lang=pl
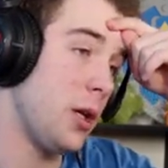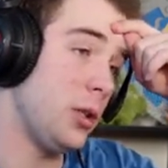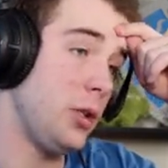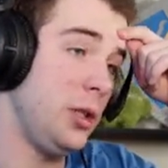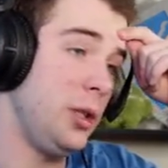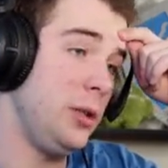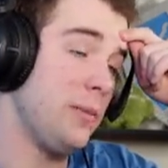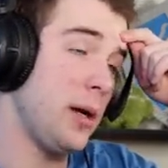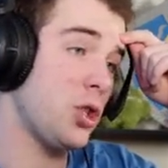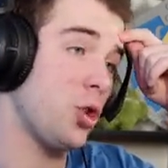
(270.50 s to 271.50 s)
I
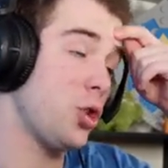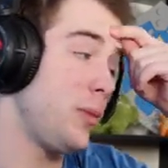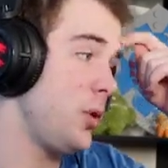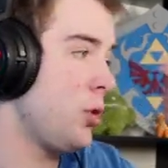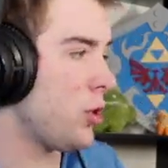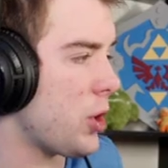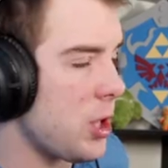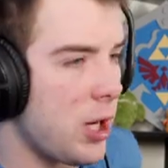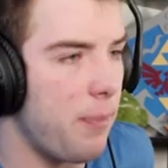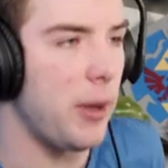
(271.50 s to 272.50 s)
ma jeszcze
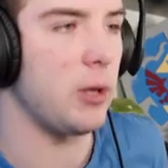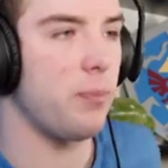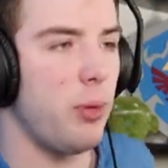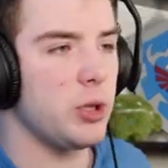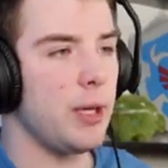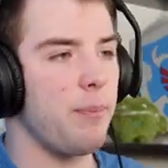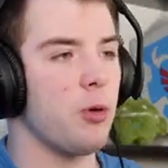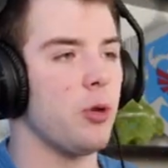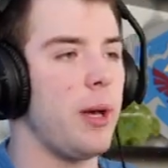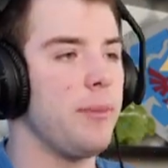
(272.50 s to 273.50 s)
86 HP, to bossa
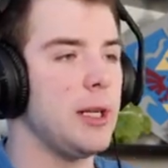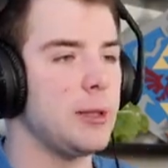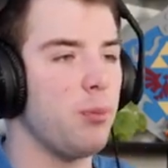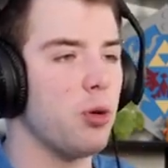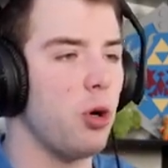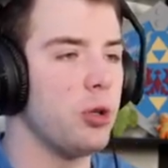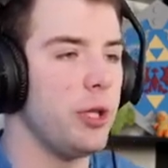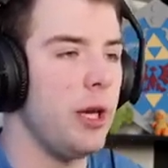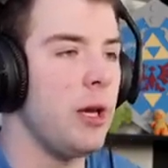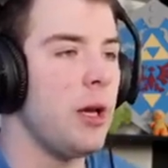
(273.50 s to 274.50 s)
pokonamy na
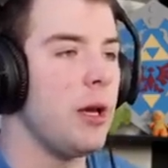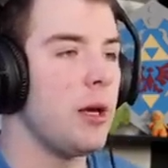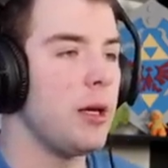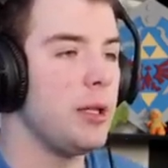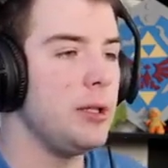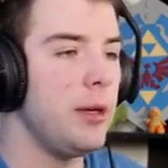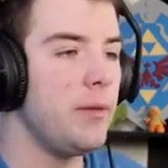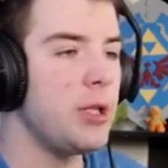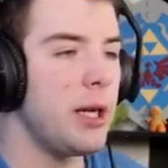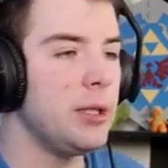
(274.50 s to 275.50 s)
spokojnie
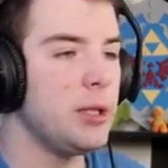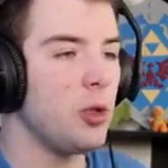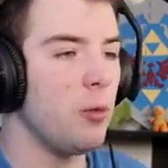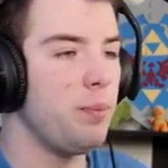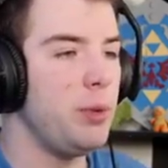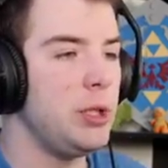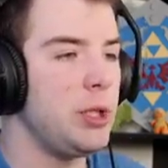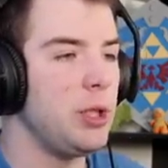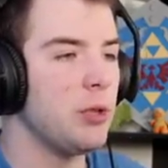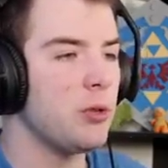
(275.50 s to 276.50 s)
Niewidzialni są
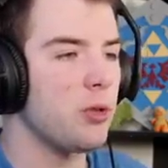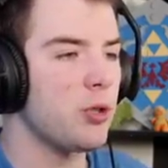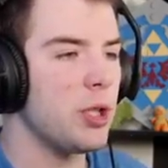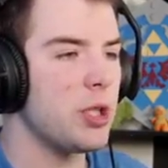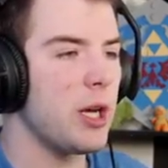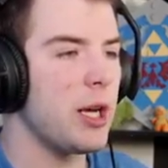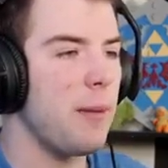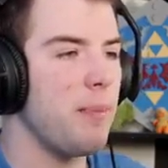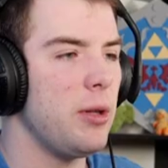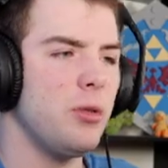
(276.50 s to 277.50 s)
bici, no troszeczkę
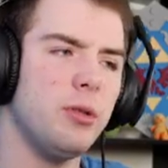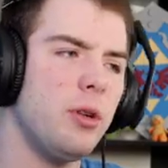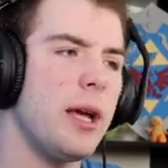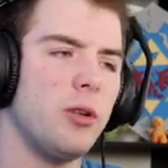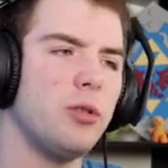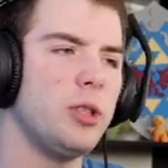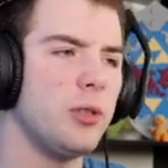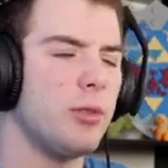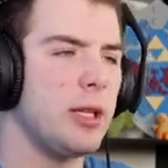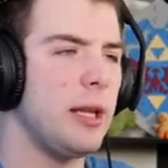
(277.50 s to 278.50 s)
HP, no, no ej, no oni
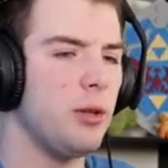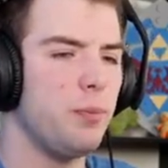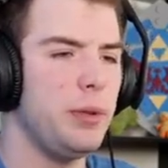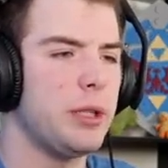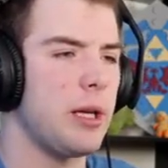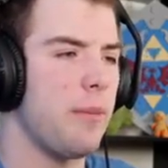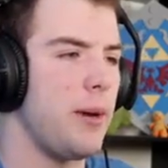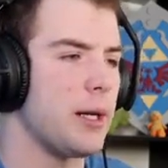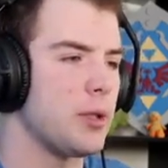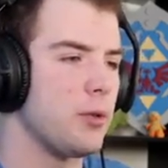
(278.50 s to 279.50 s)
są tak na dobitkę
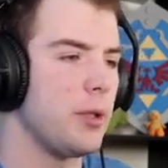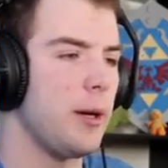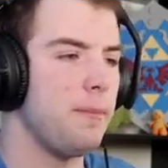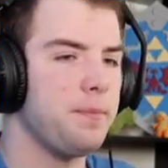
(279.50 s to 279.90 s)
bardzo, nie?